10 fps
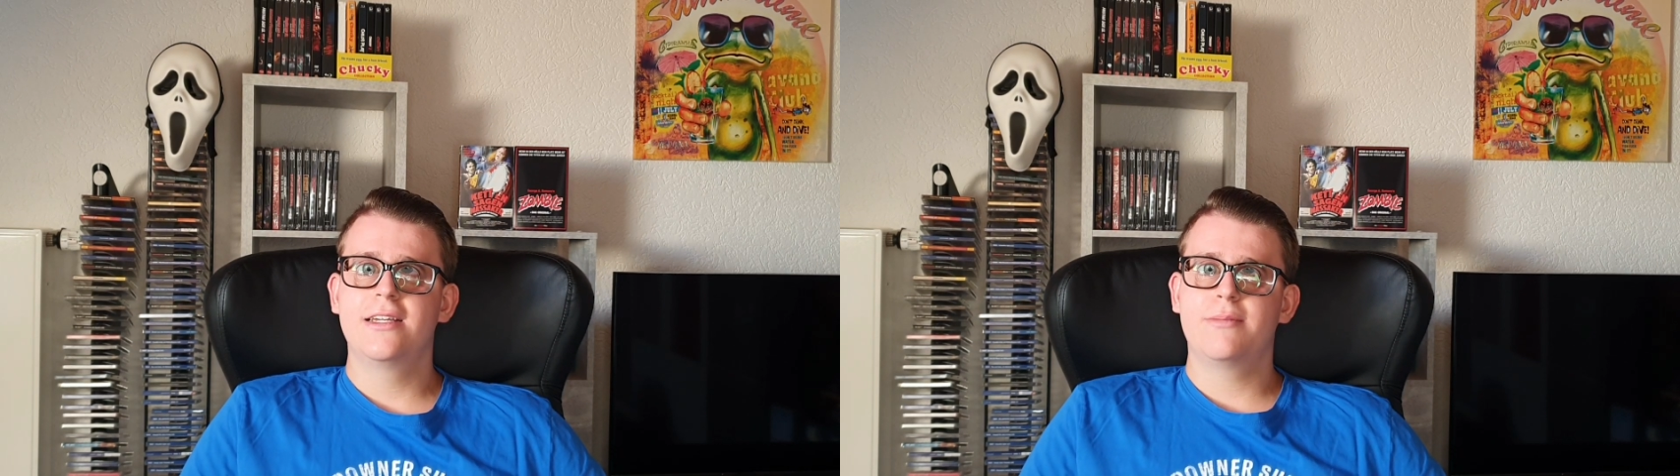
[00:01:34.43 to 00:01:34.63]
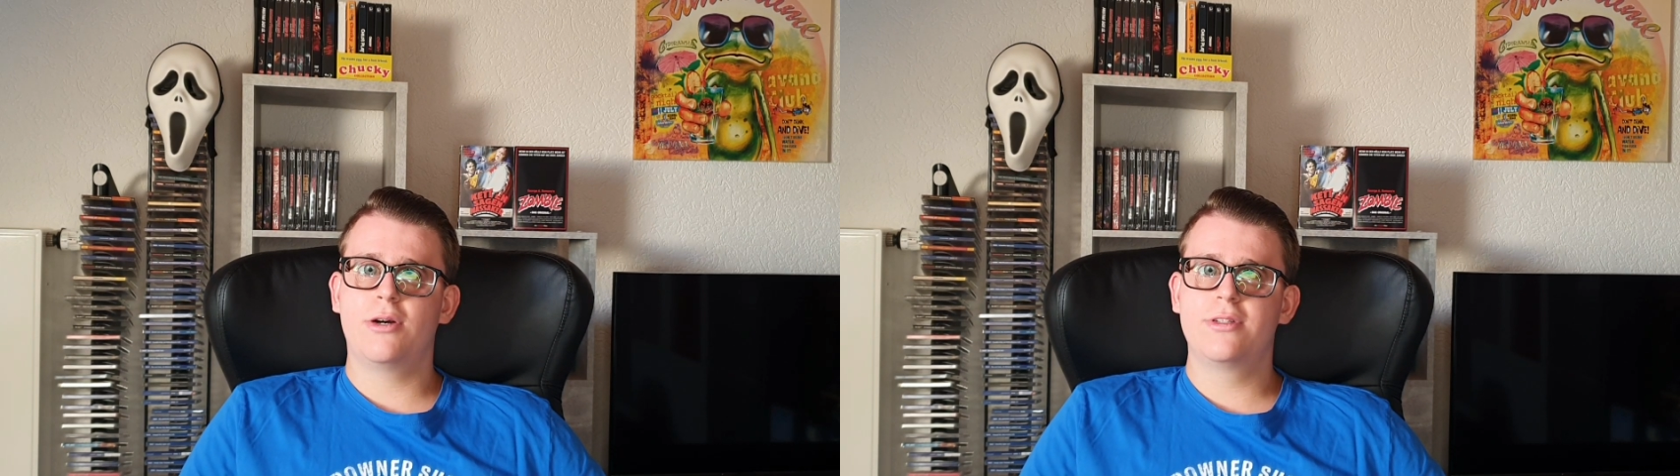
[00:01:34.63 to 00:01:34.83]

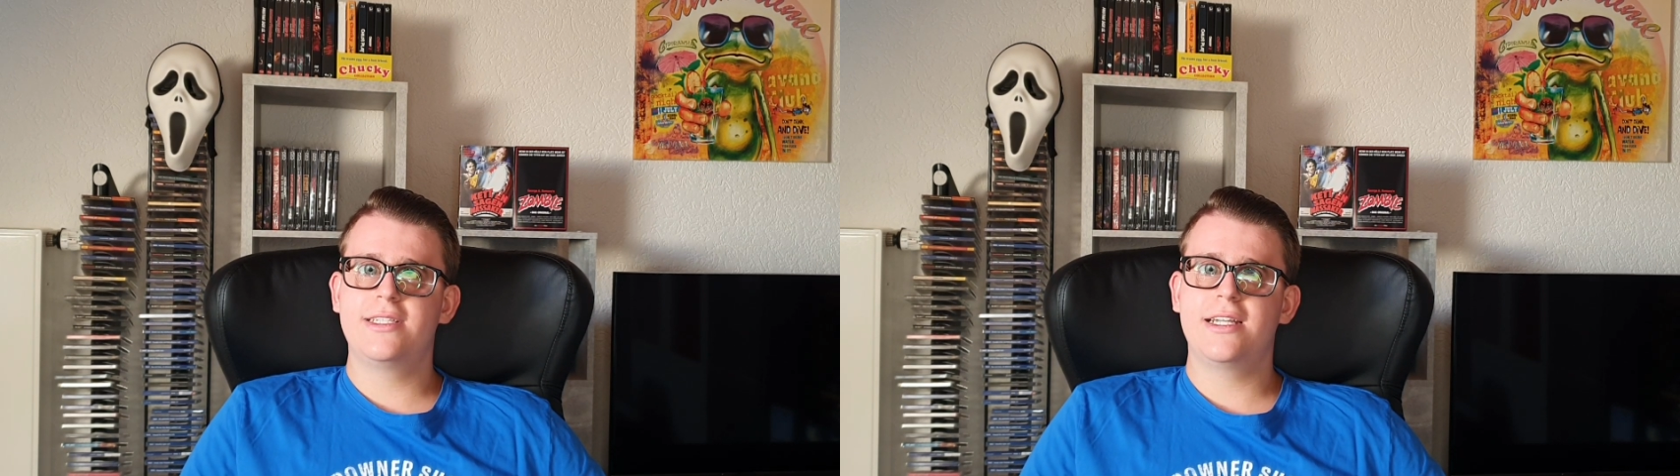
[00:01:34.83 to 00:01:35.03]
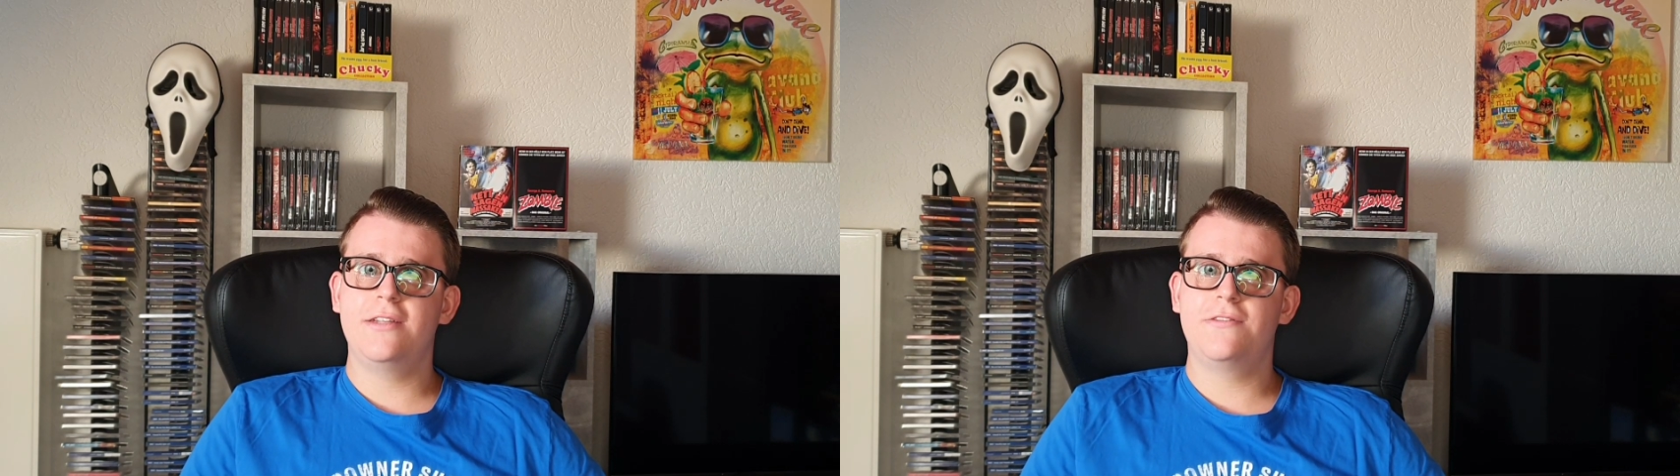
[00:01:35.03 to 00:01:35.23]
man holt
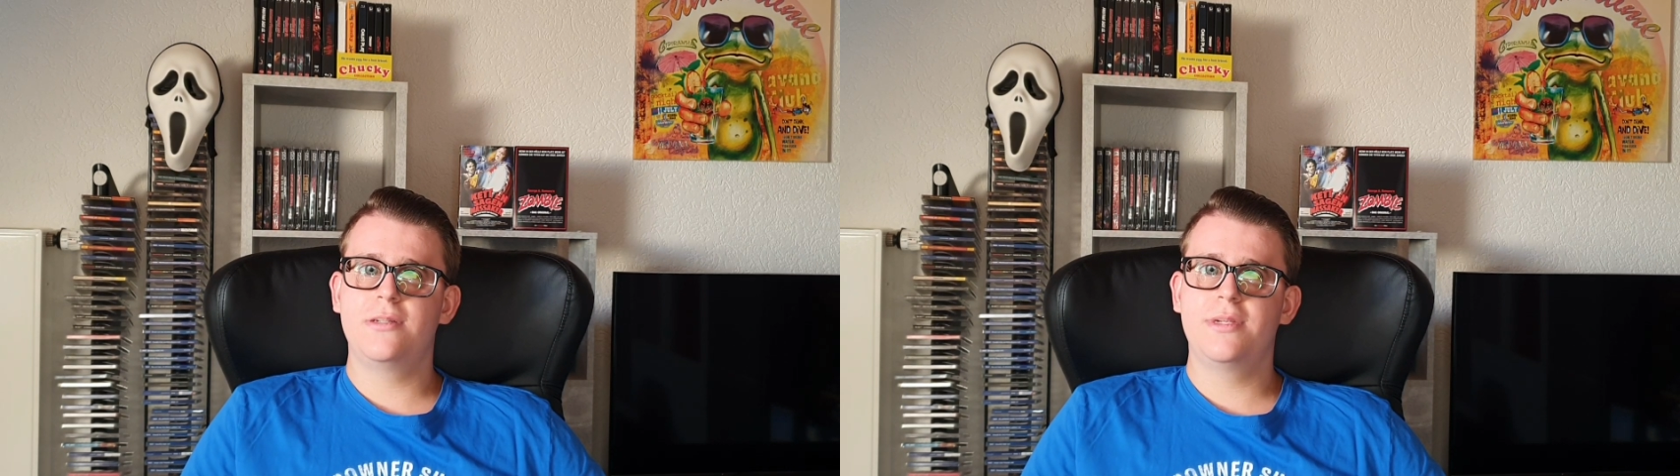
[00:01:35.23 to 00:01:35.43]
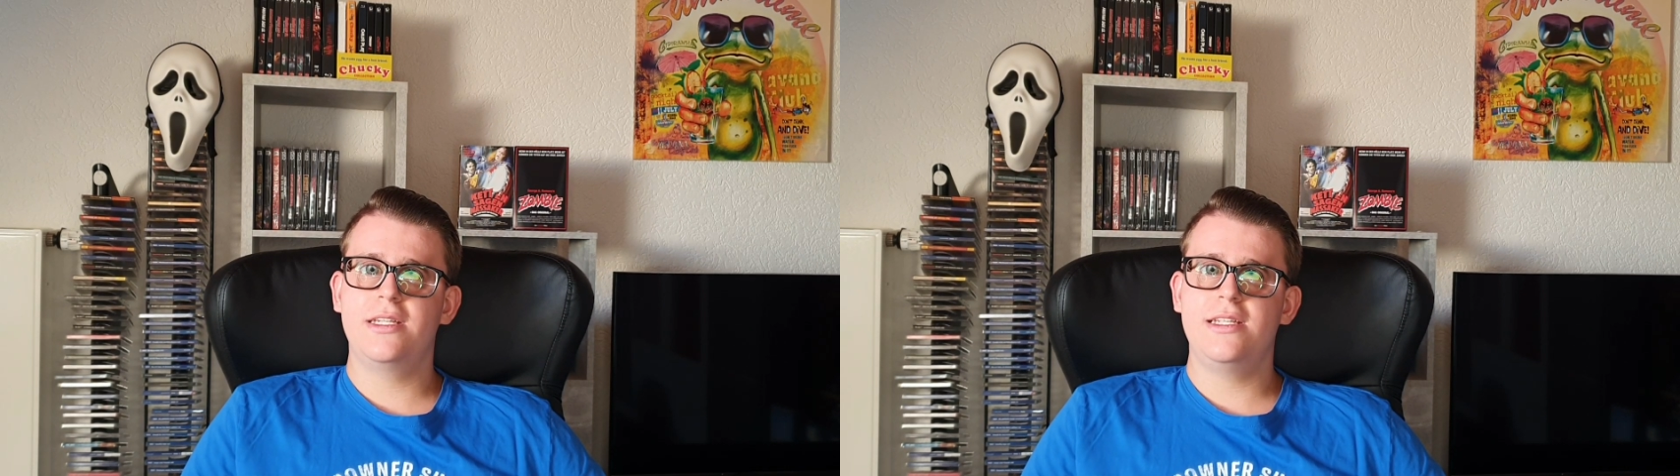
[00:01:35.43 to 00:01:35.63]
sich ja die
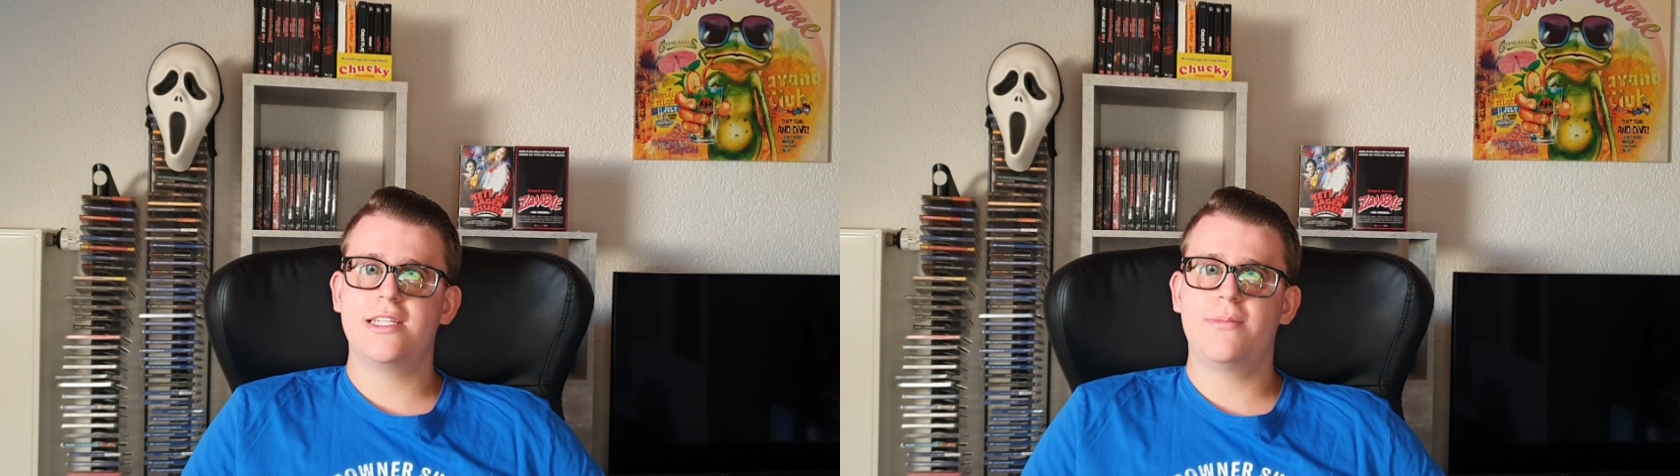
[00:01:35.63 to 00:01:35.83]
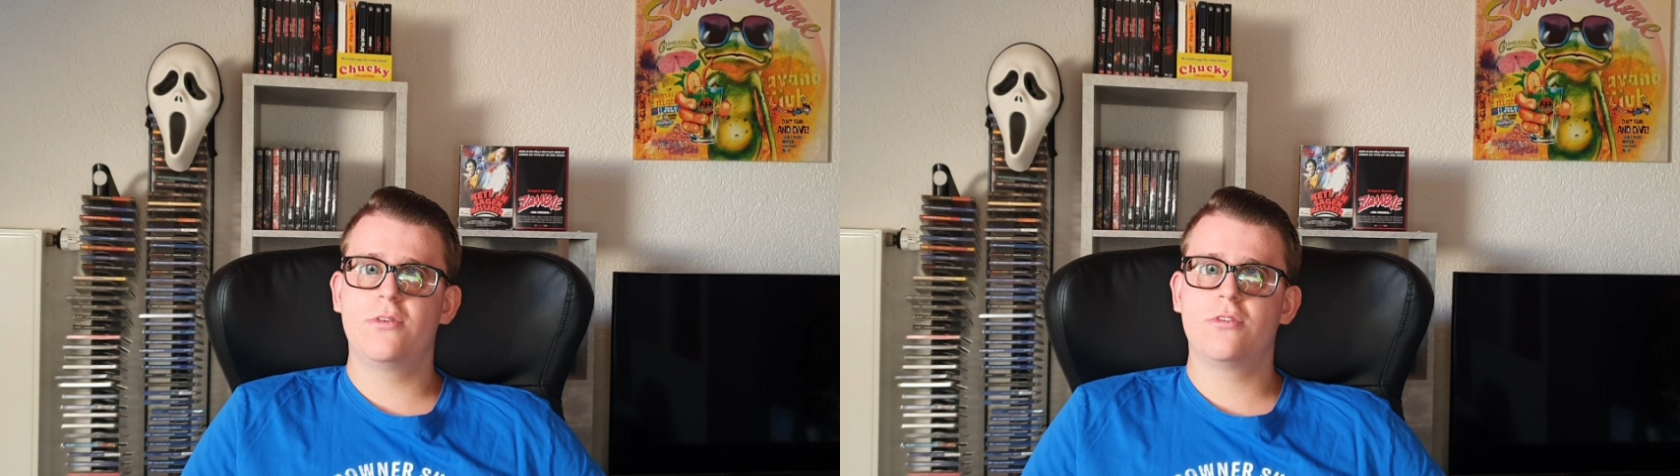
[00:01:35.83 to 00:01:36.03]
Filme in die
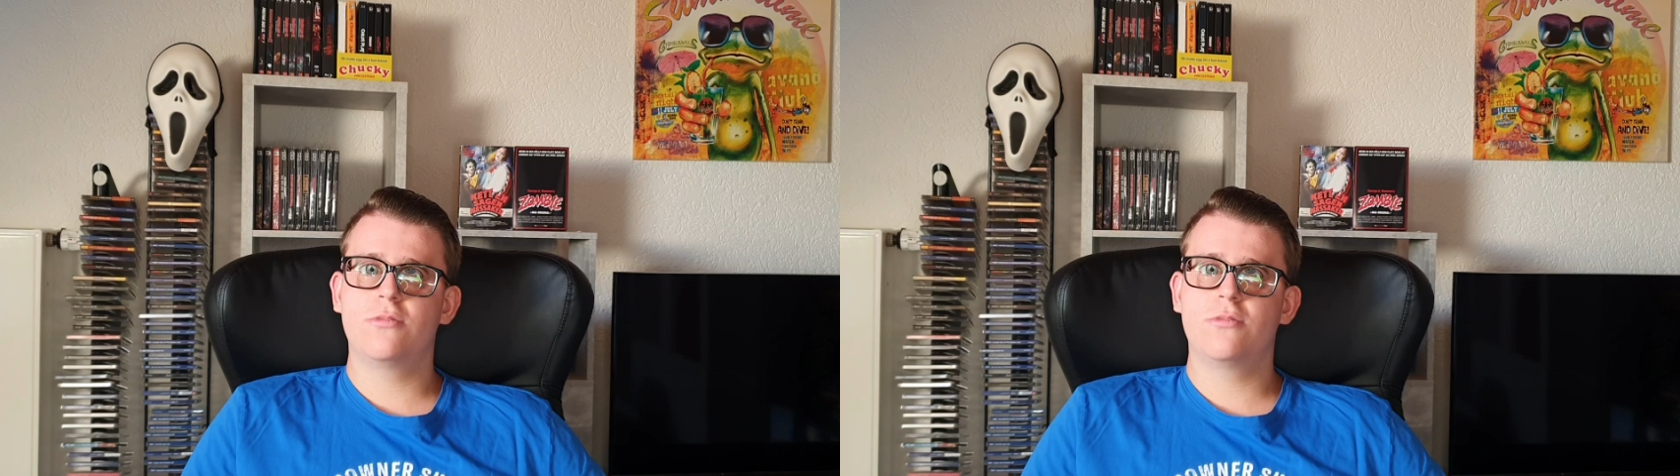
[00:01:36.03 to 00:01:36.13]
Sammlung,